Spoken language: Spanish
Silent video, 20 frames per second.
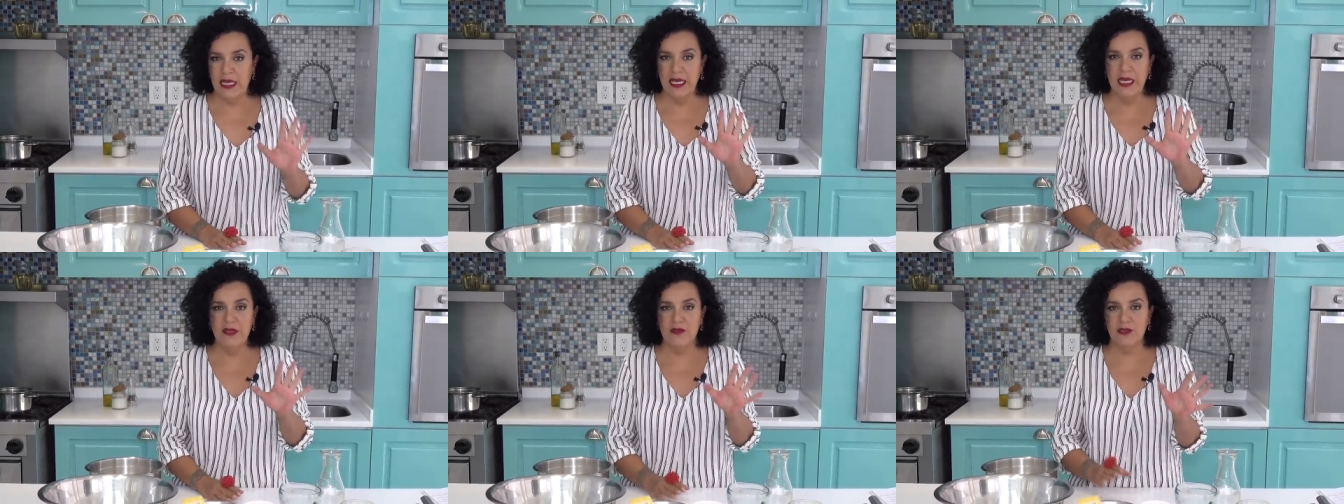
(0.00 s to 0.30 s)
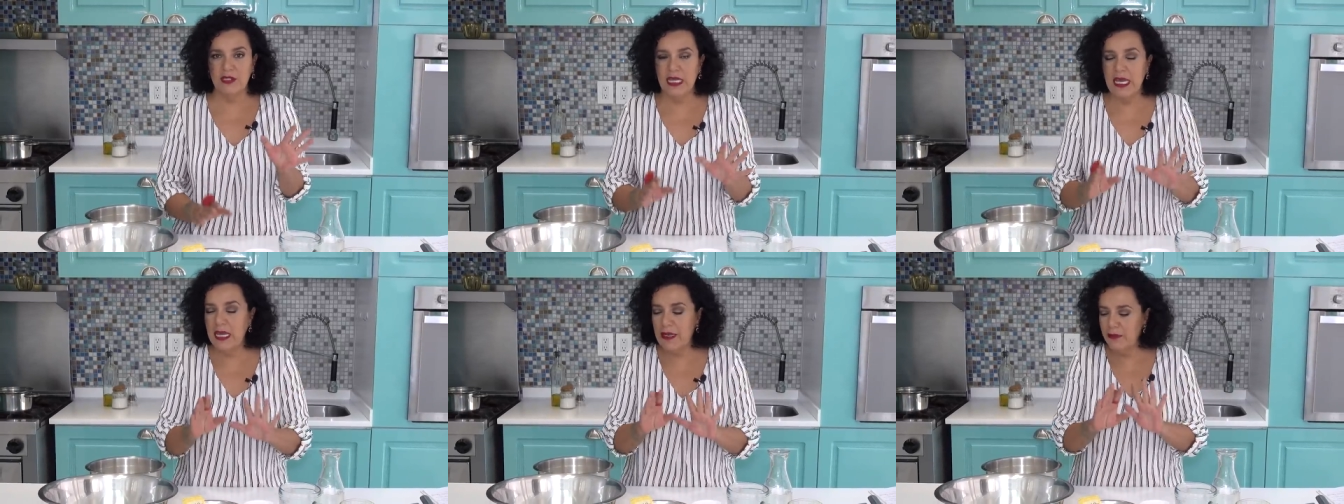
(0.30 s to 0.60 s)
¿eh?
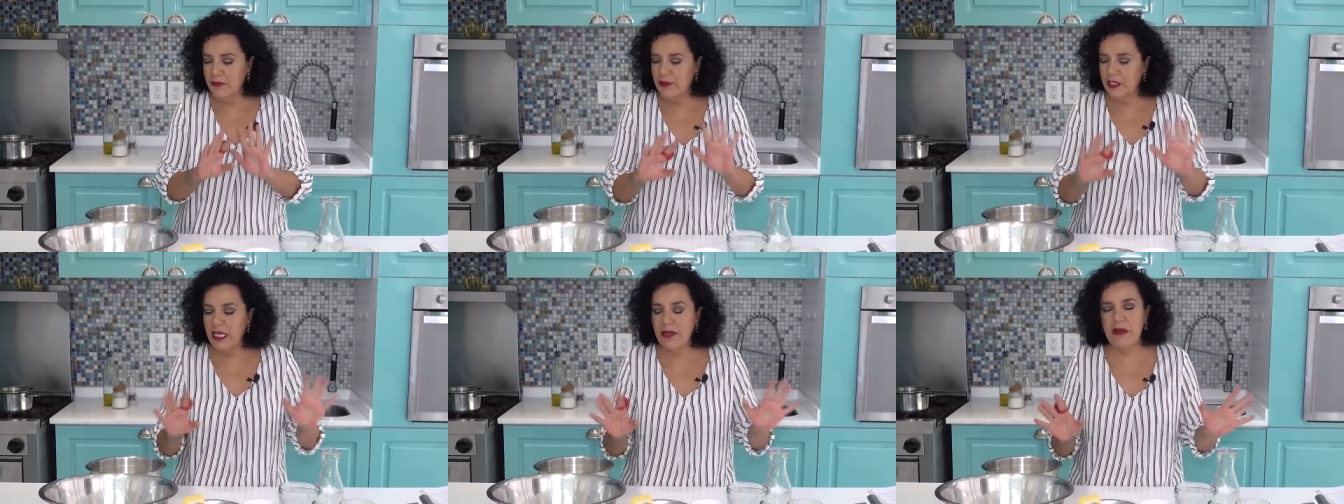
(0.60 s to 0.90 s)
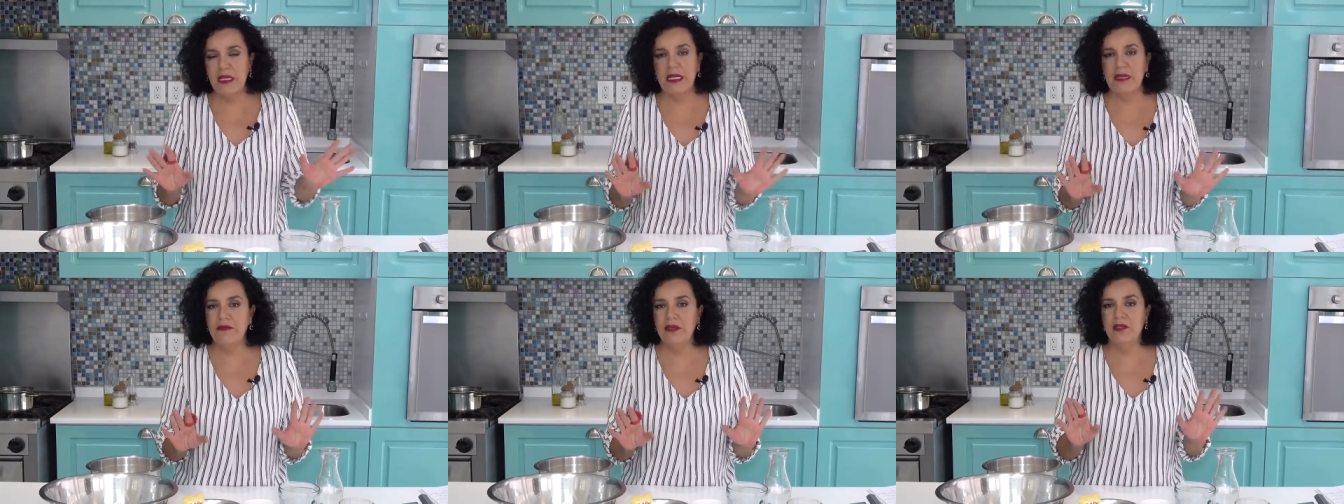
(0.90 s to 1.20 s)
o sea, ya
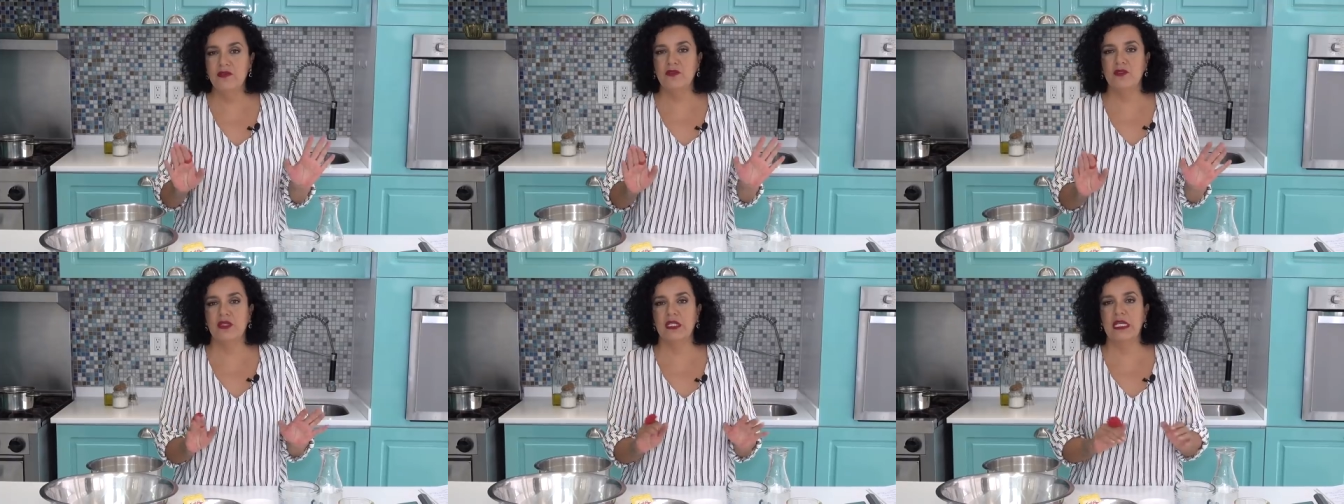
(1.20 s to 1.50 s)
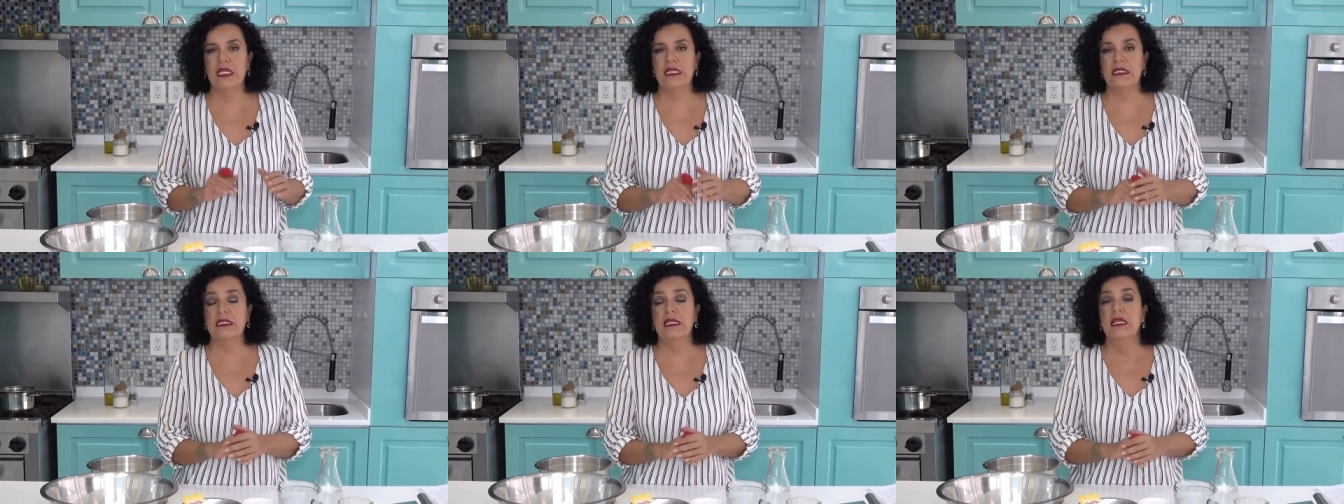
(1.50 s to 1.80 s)
van a ver
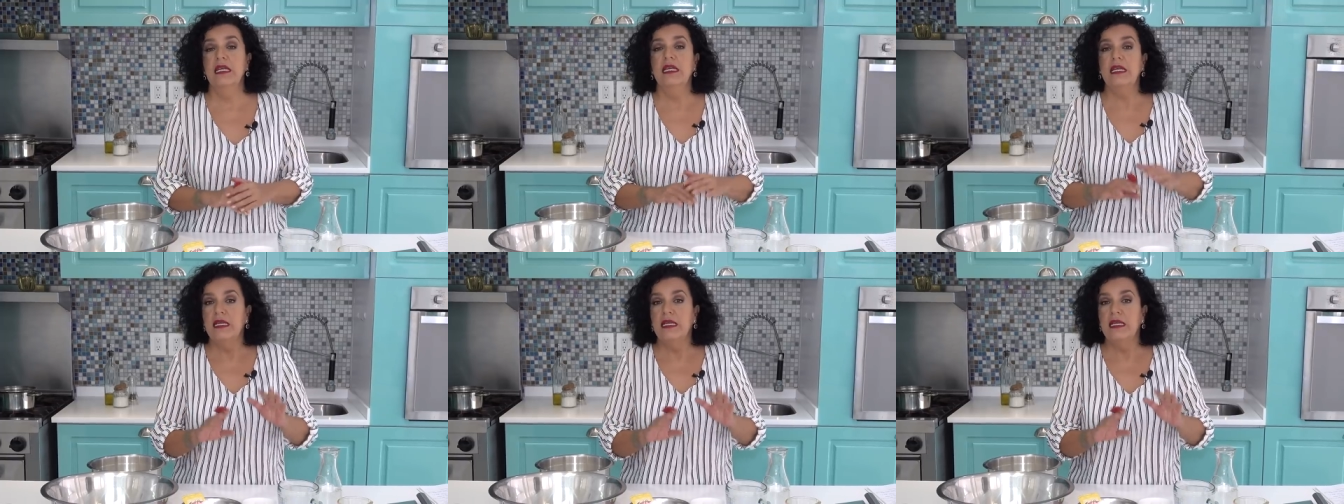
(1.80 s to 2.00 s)
ustedes.